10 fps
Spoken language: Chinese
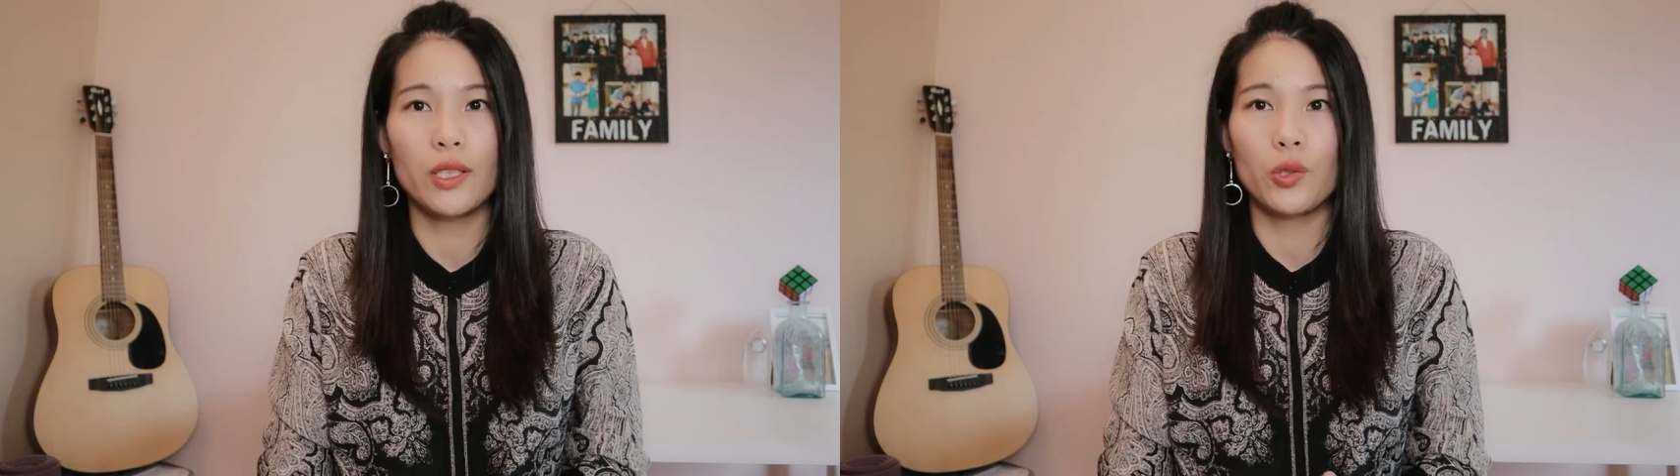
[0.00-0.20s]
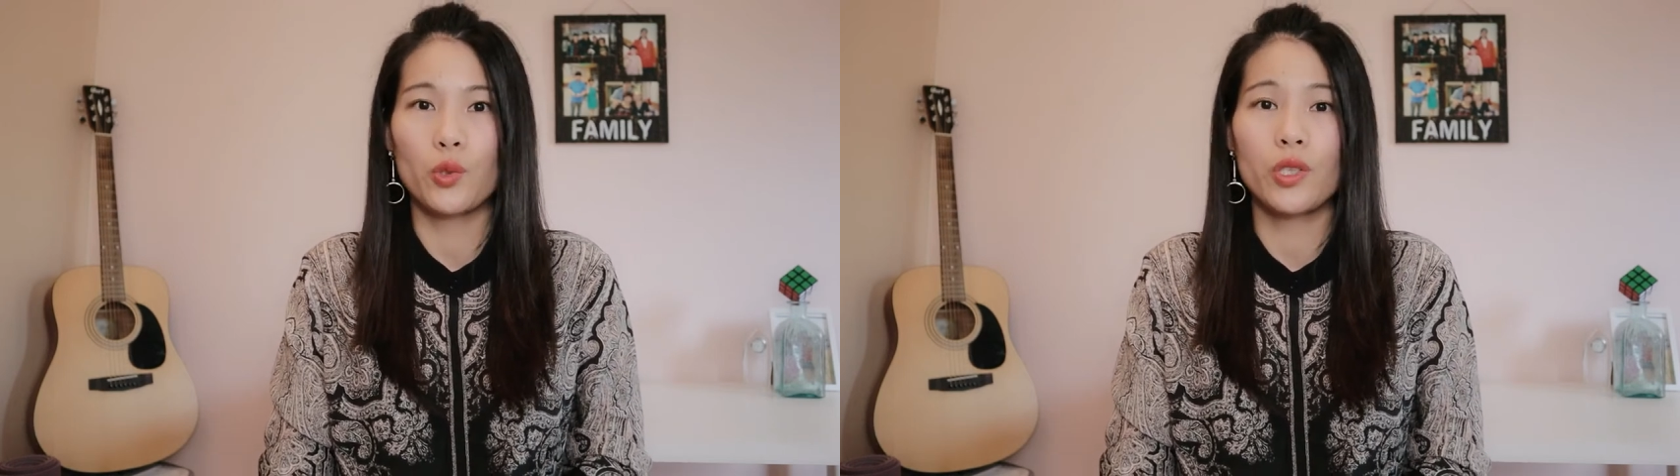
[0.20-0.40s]

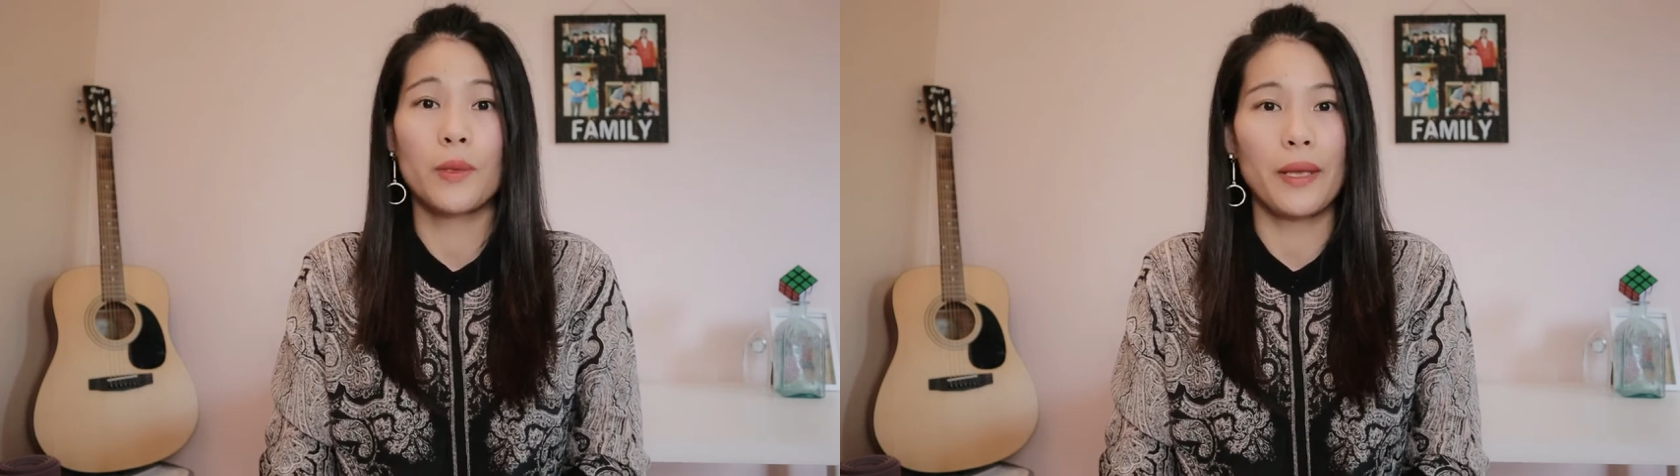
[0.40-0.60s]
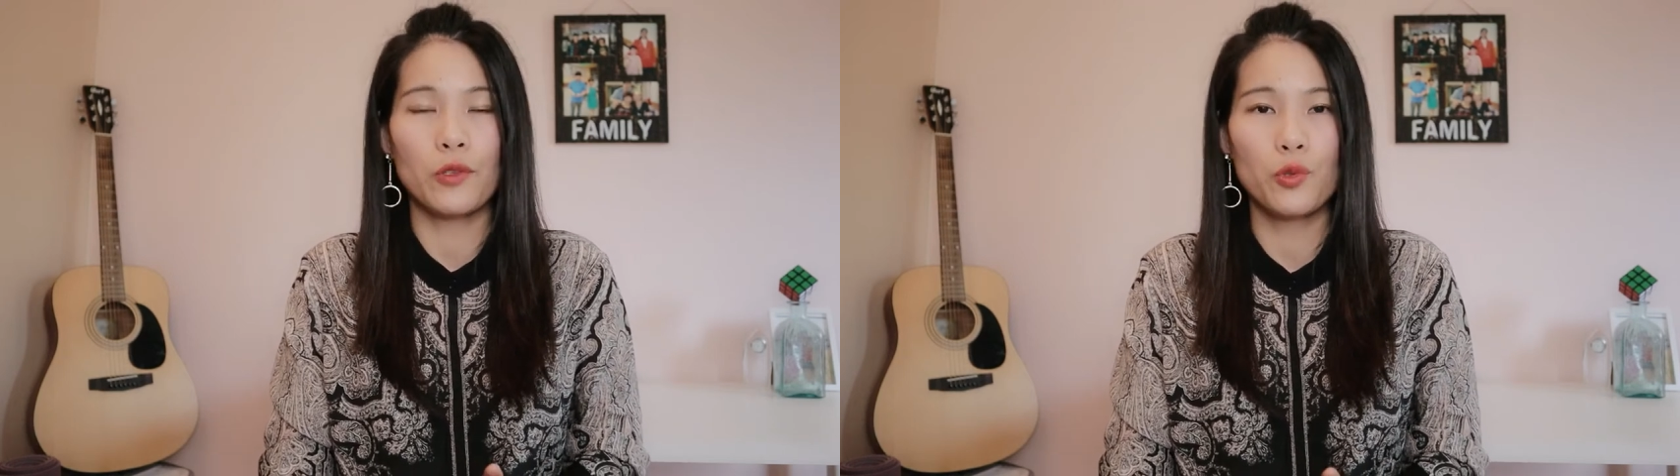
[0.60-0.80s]
也就说
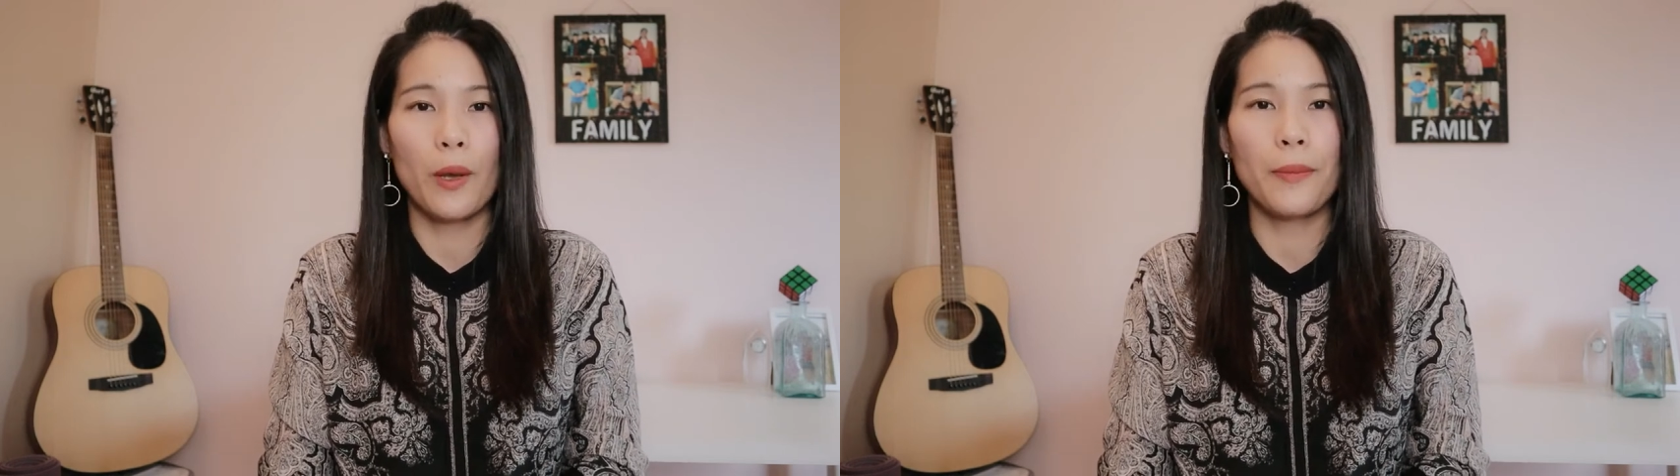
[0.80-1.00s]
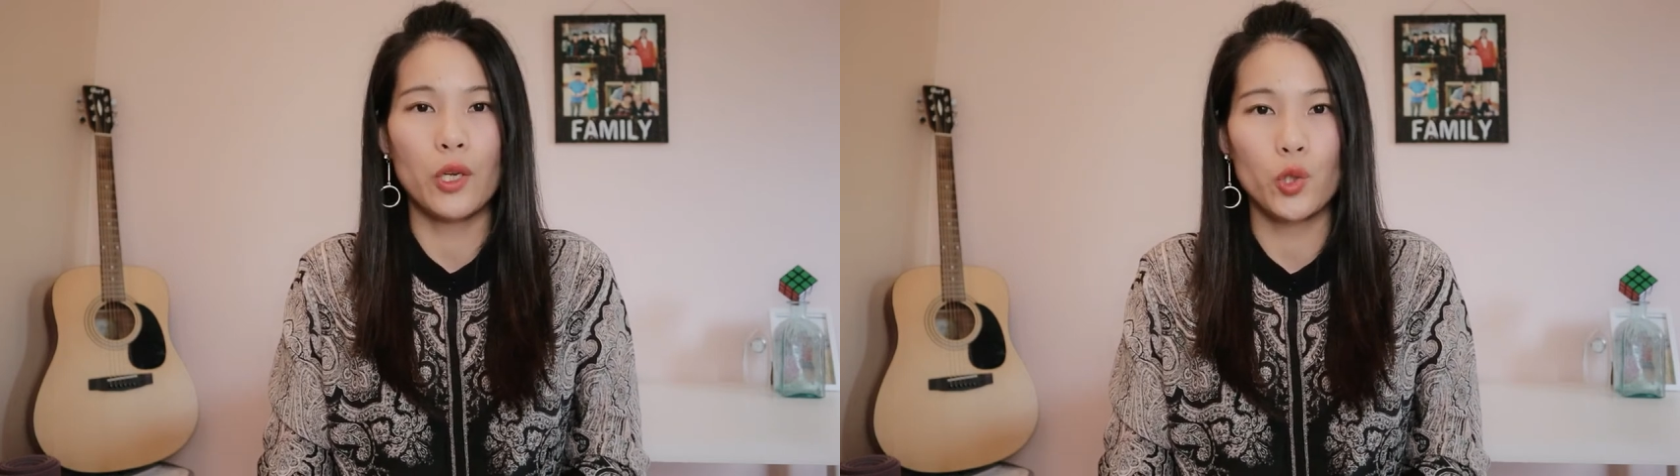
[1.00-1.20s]
是完
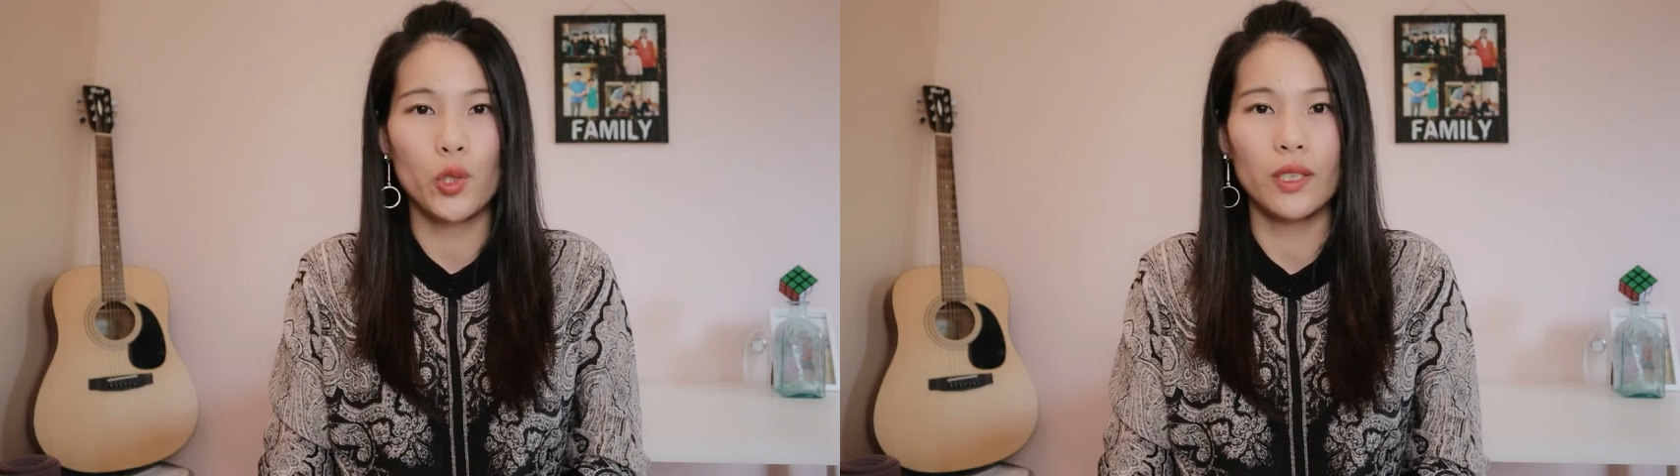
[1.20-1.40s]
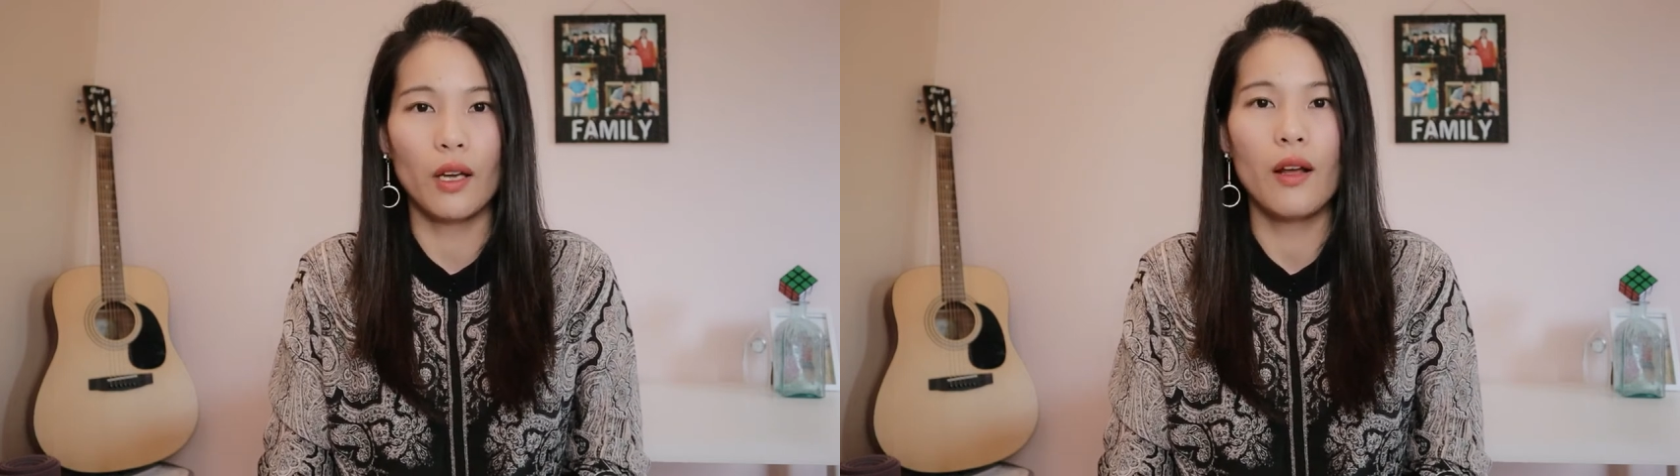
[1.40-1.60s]
全免
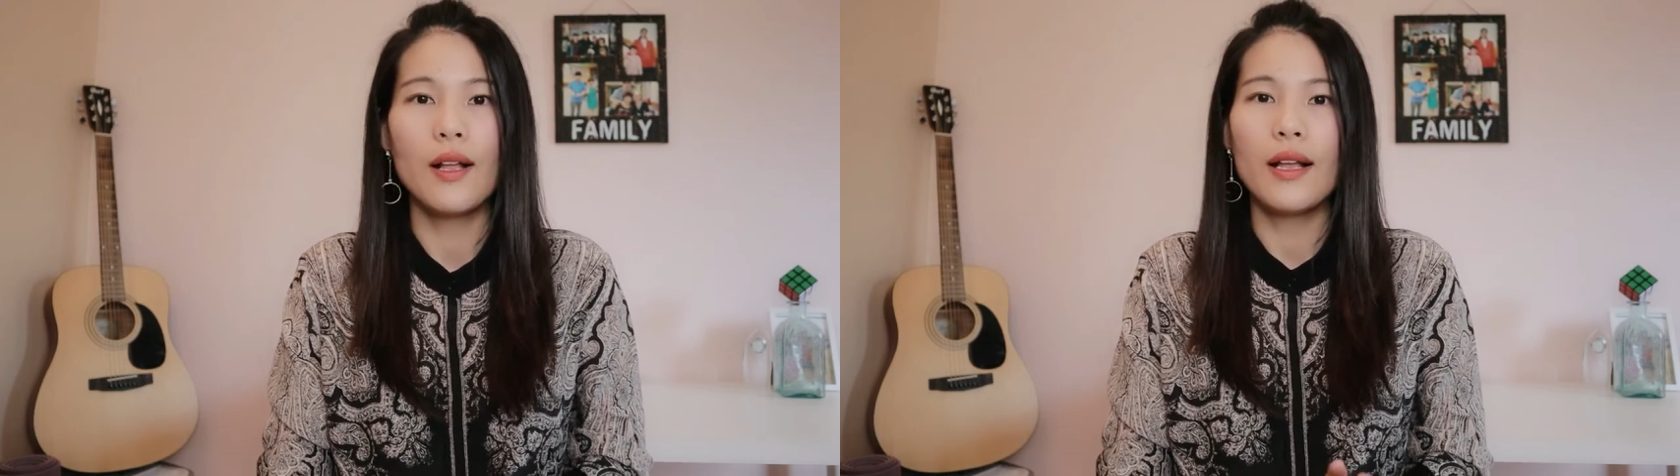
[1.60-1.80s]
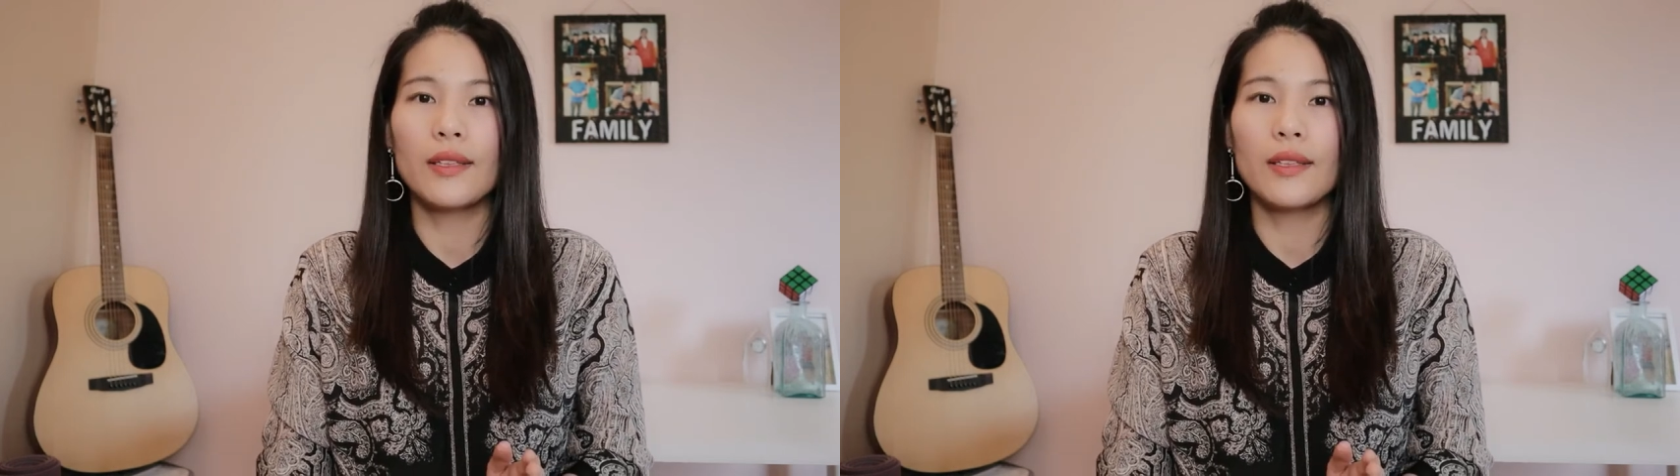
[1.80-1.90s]
税的。